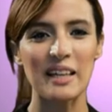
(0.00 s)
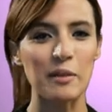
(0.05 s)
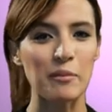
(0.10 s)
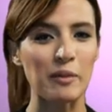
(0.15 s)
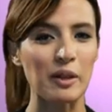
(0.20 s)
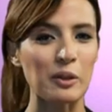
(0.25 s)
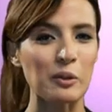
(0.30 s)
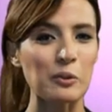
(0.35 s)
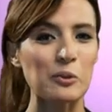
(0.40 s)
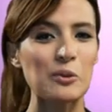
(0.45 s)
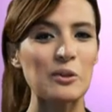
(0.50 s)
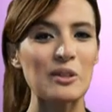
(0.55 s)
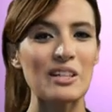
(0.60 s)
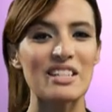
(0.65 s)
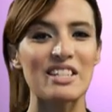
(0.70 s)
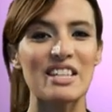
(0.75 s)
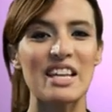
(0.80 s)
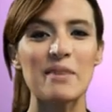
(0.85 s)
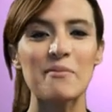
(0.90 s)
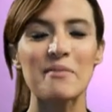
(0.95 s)
كنبغي نقول
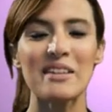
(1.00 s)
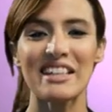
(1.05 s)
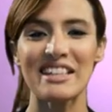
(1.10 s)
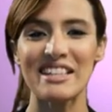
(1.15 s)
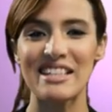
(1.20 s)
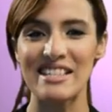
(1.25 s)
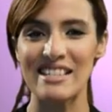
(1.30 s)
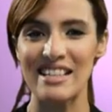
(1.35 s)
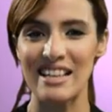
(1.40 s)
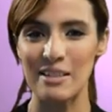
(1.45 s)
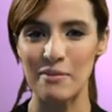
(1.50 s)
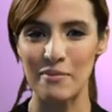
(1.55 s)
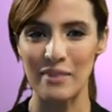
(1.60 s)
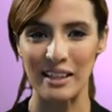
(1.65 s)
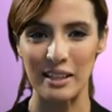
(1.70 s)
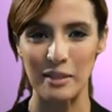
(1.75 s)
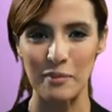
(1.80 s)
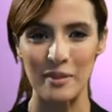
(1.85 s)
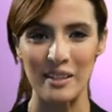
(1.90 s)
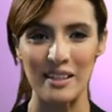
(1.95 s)
جميع النساء
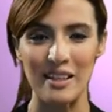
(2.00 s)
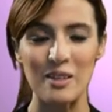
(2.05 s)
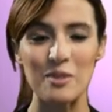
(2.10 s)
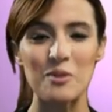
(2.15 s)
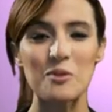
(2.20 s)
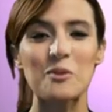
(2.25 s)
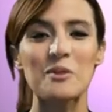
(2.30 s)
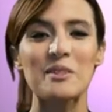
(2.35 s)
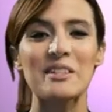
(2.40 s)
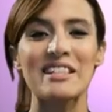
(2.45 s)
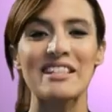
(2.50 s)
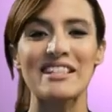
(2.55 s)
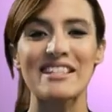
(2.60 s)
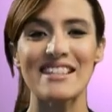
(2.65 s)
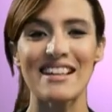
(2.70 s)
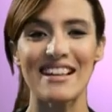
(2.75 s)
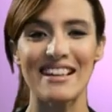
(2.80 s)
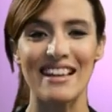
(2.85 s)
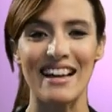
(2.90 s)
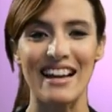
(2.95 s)
المغربيات
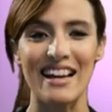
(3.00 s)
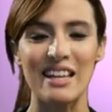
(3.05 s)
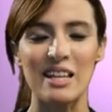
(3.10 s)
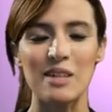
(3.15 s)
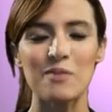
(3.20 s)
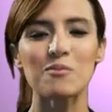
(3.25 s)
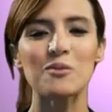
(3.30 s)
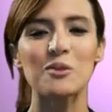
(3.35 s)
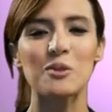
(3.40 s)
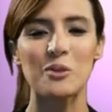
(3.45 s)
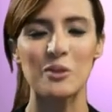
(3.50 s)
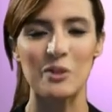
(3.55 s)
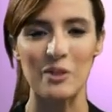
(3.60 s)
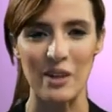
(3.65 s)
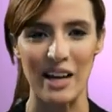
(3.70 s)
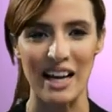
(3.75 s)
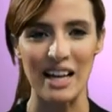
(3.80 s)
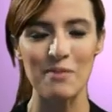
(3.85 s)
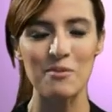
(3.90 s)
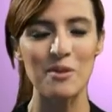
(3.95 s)
والنساء العالم كل
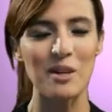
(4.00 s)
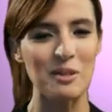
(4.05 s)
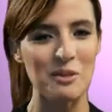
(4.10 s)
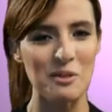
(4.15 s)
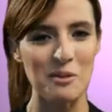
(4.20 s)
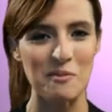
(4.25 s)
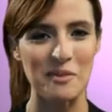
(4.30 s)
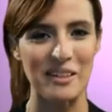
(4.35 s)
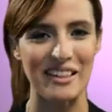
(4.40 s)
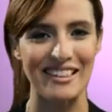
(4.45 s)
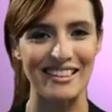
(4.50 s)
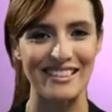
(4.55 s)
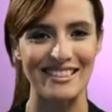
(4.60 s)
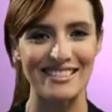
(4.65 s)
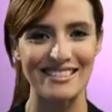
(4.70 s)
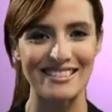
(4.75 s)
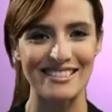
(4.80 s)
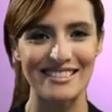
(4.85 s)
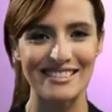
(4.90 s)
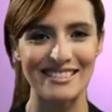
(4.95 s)
عام وانتم
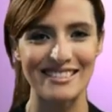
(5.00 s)
بخير